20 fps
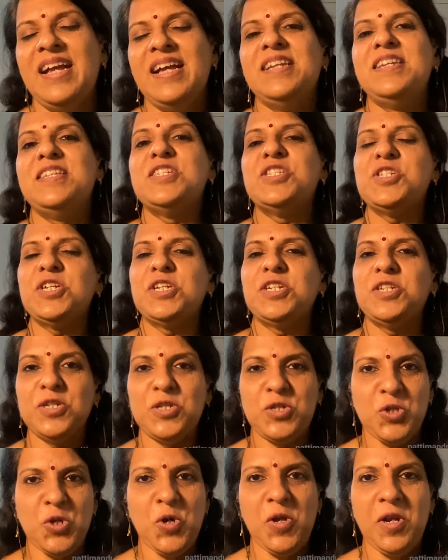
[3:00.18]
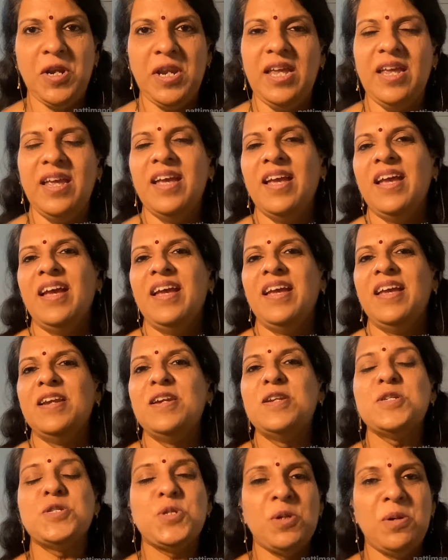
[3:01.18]
டிஸ்ட்ரிக்ட் அட்டார்னி
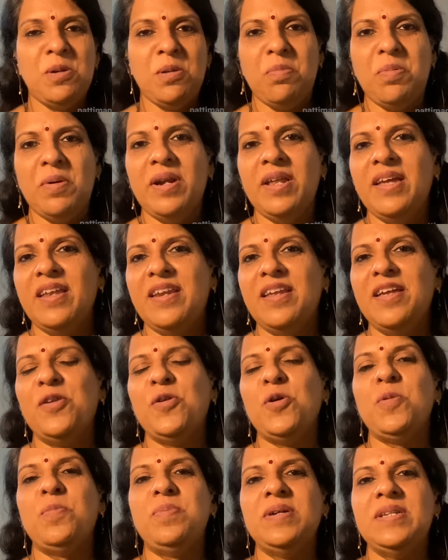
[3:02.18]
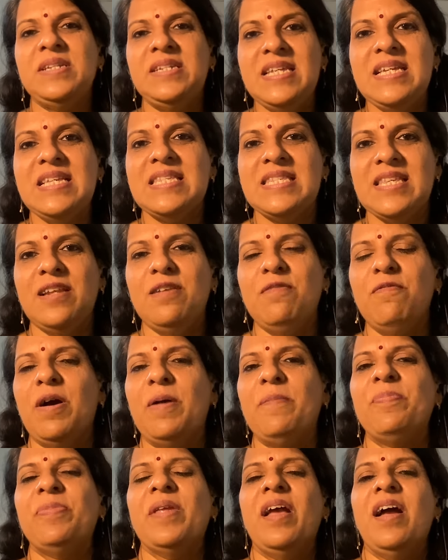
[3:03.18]
என்று சொல்லப்படுகிற ராபர்ட் டி சில்வா
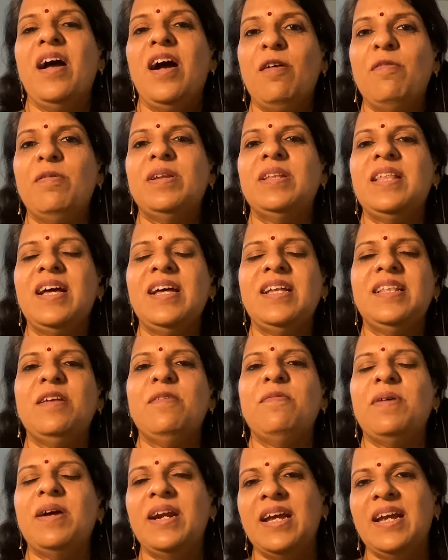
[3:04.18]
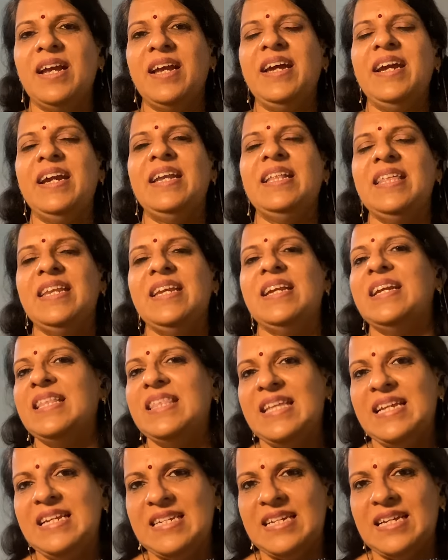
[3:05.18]
அவர் தான் அந்த வழக்கை எடுத்து
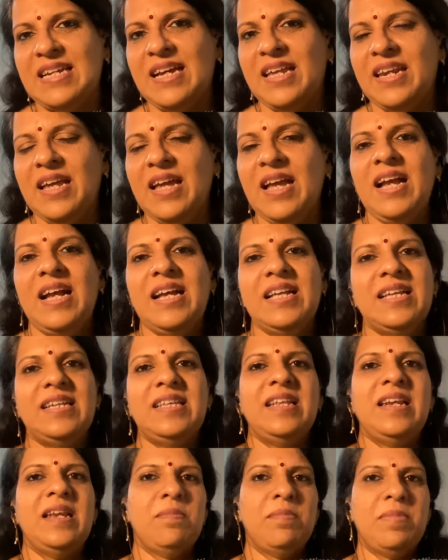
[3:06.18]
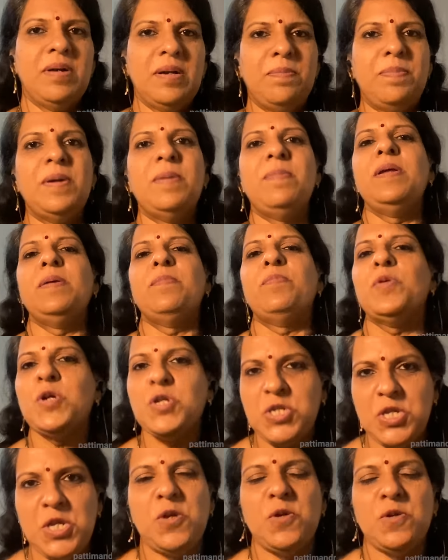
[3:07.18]
நடத்திக்கிட்டு இருக்காரு அது நம்ம பப்ளிக்
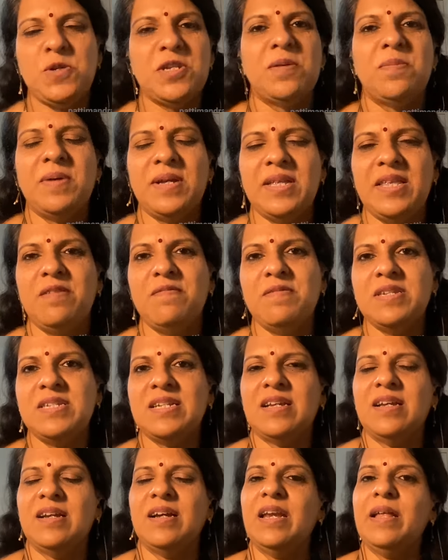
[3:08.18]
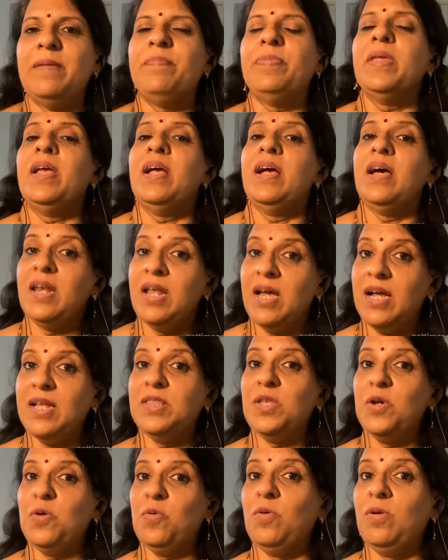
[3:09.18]
ப்ராசிக்யூட்டர் மாதிரின்னு வச்சுக்கோங்களேன் ஆனால்
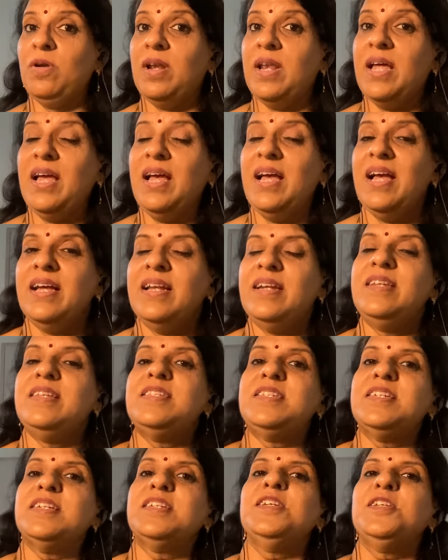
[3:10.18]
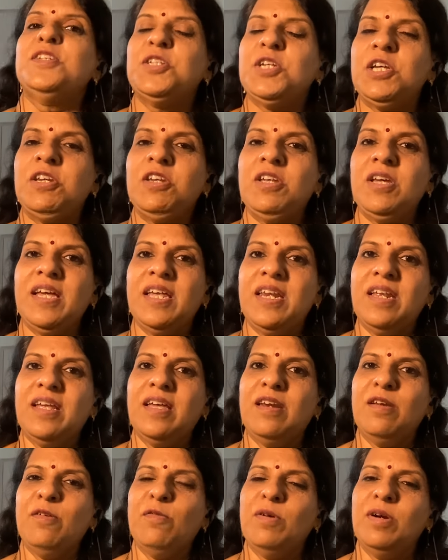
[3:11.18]
அந்த ஊரில் டிஸ்ட்ரிக்ட் அட்டர்னியாக
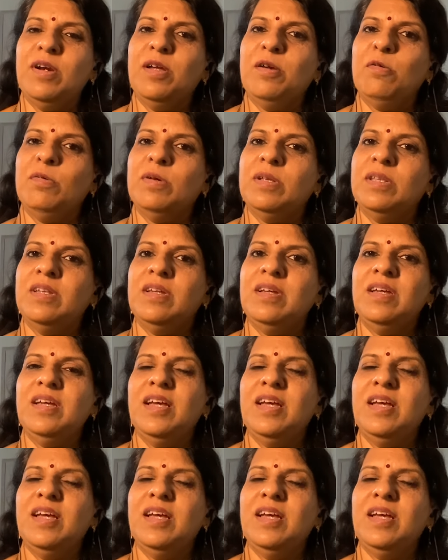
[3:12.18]
இருக்கிறவங்களுக்கு வந்து